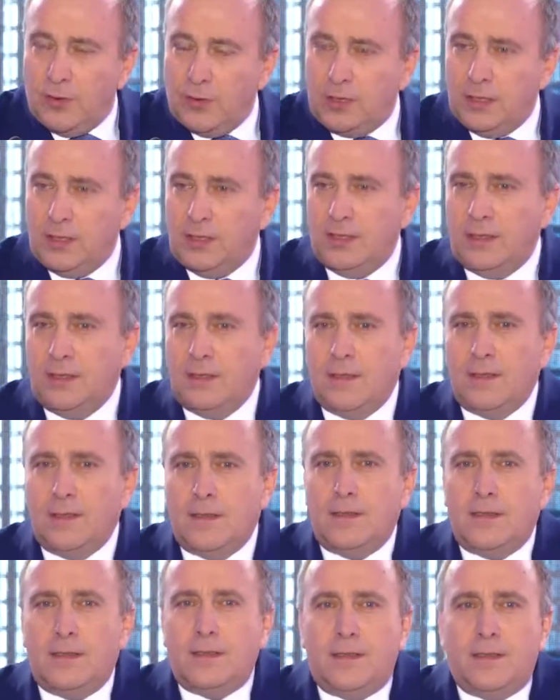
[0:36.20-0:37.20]
mogli
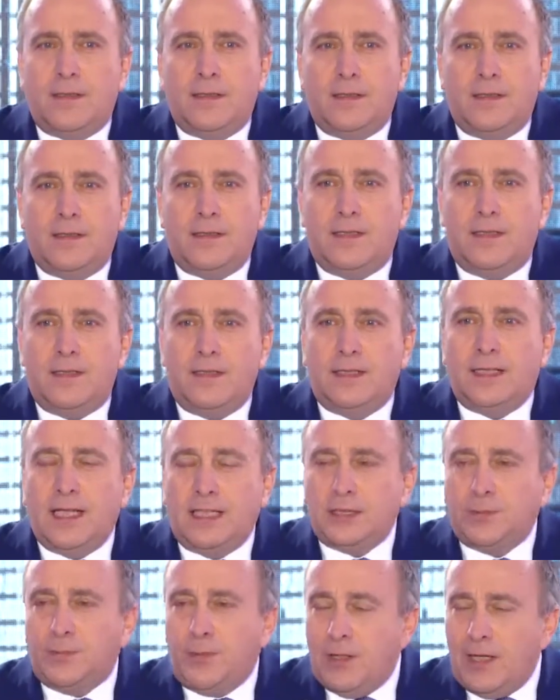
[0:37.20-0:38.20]

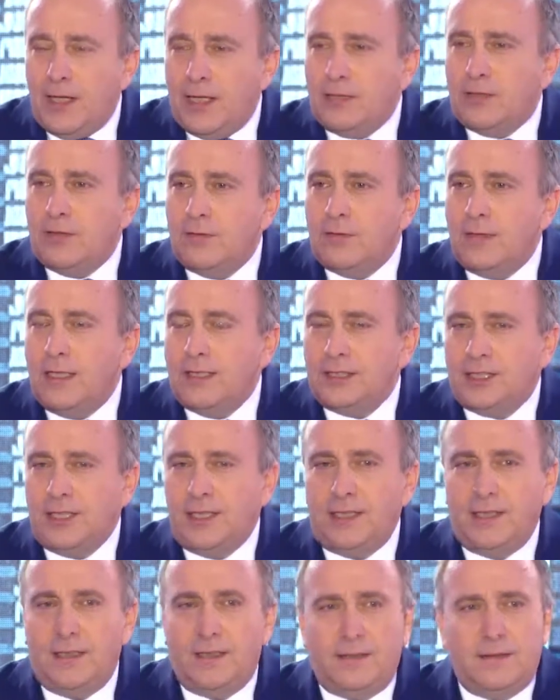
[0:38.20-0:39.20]
dać Polakom
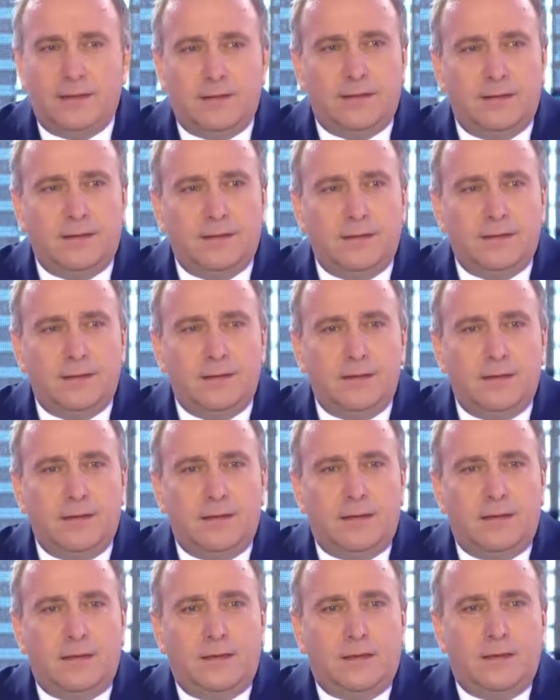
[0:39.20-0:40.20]
nadzieję.
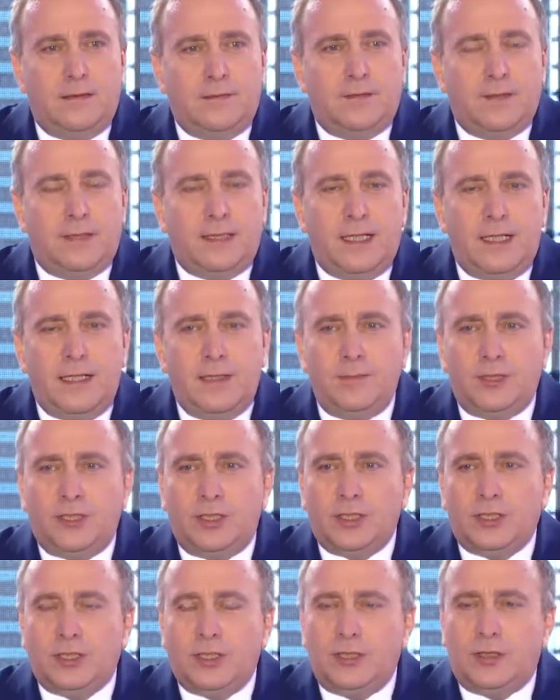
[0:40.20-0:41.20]
Wydaje mi
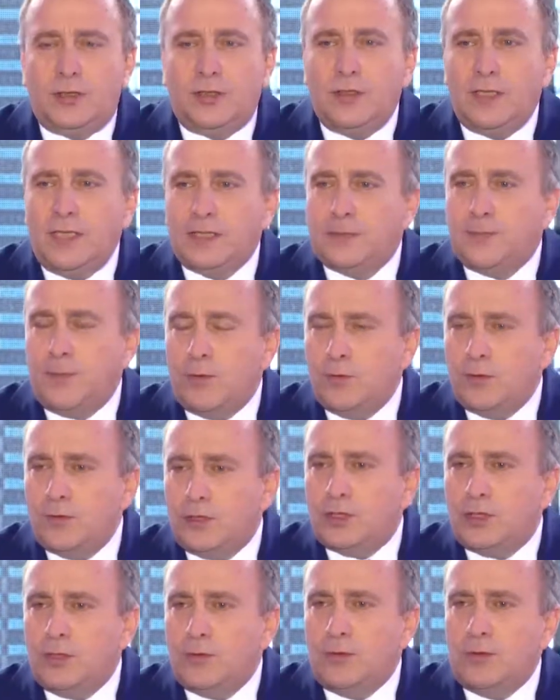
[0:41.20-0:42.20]
się, że to nas
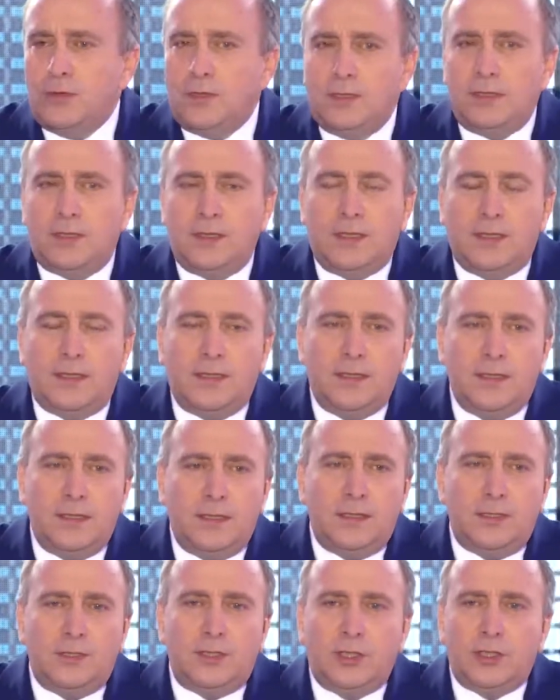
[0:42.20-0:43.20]
połączyło i te
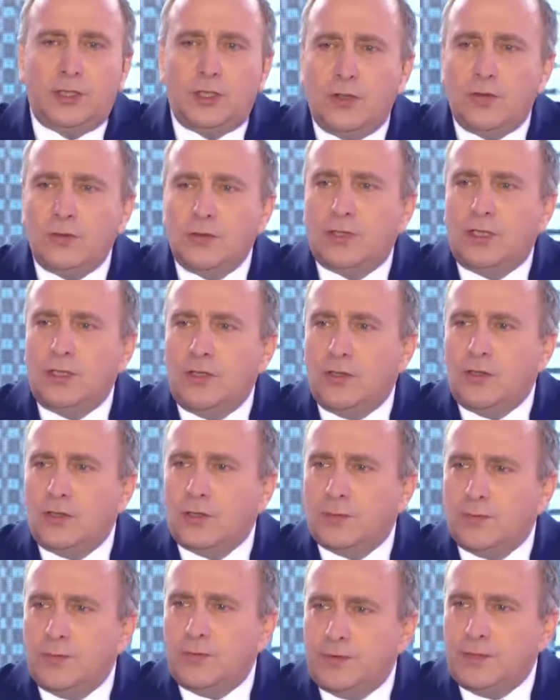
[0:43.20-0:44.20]
dziesiątki
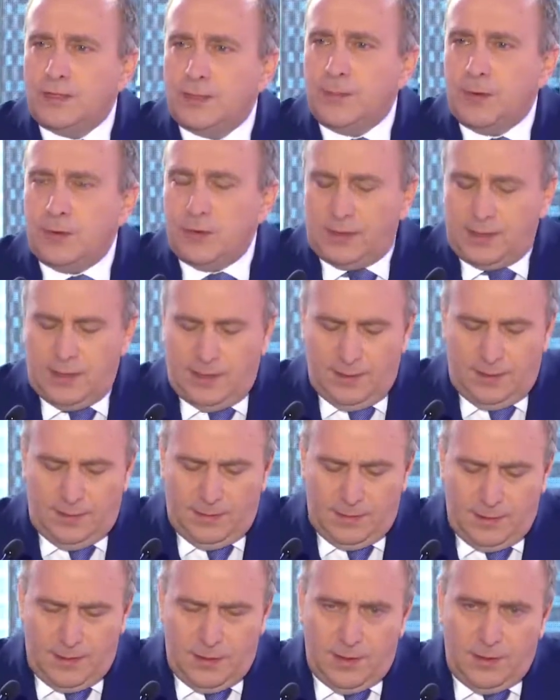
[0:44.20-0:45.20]
rozmów i
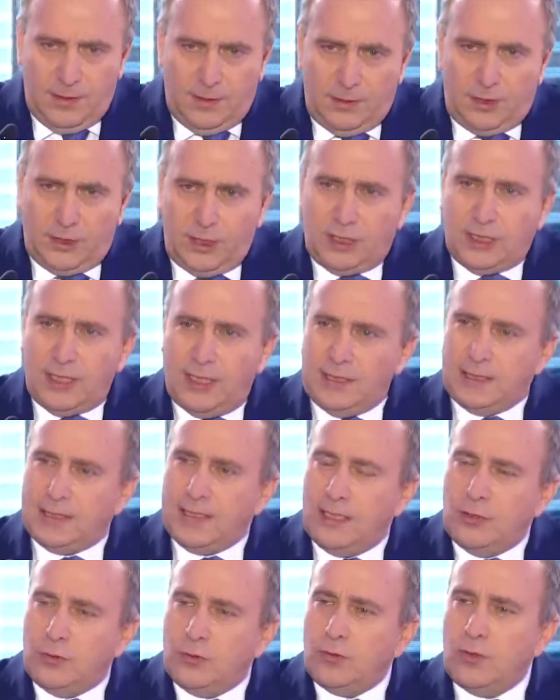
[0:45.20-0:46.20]
spotkań dzisiaj
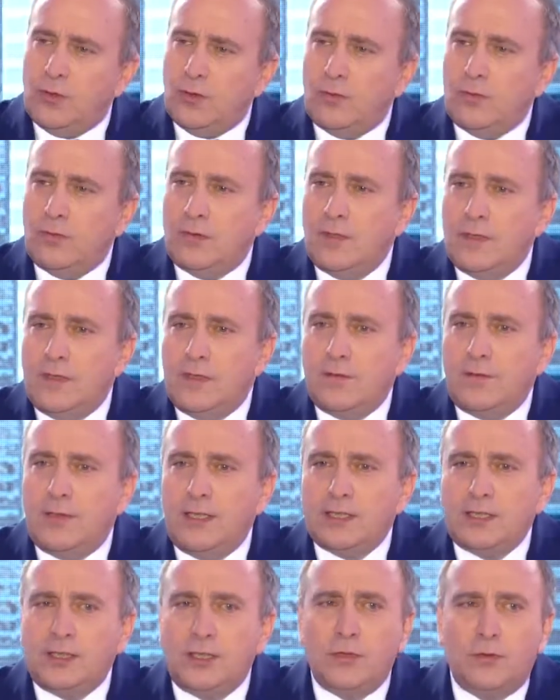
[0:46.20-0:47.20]
znajdują
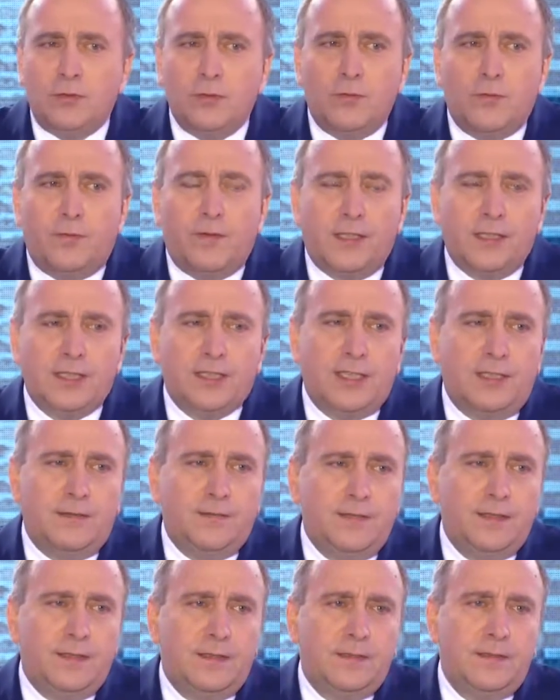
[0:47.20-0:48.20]
właśnie tu, w
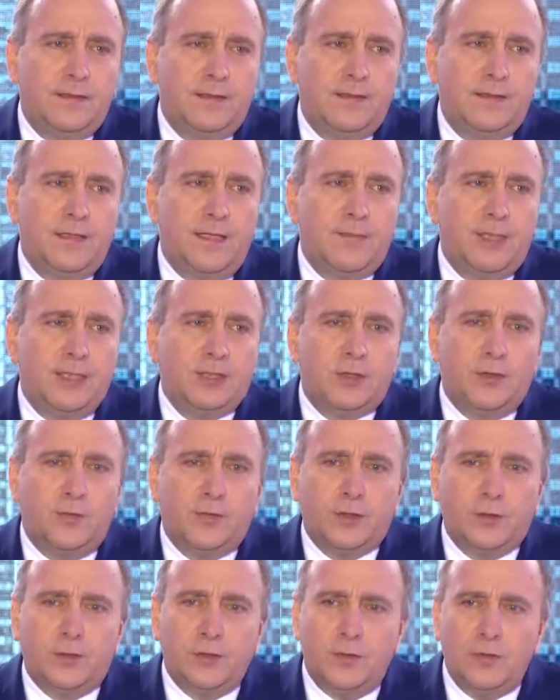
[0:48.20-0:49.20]
Warszawie, na
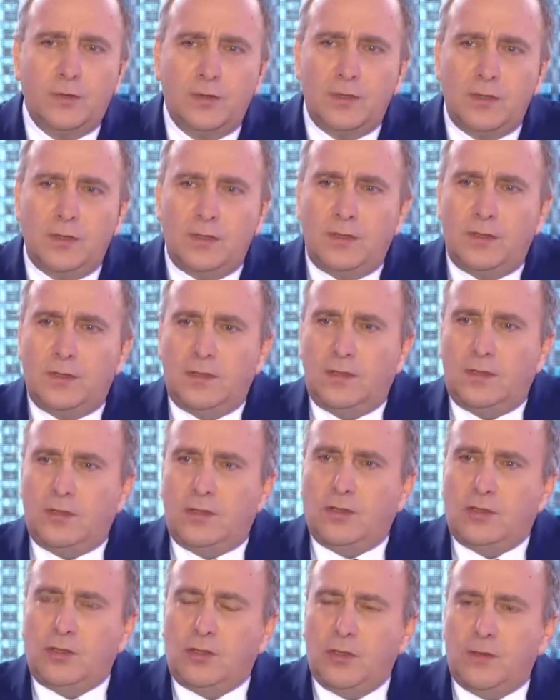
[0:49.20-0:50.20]
Mazowszu,
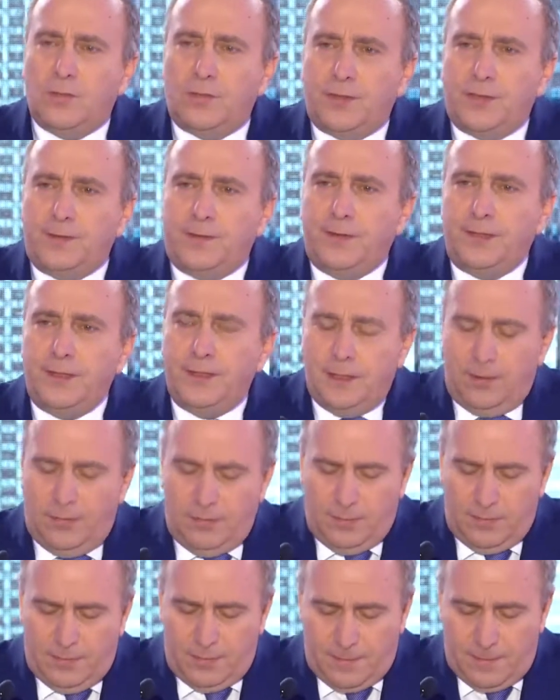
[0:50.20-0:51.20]
dobry
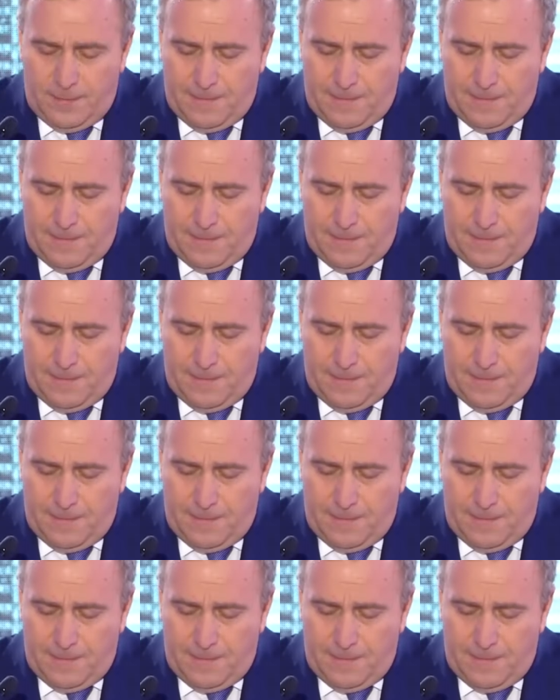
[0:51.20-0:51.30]
finał.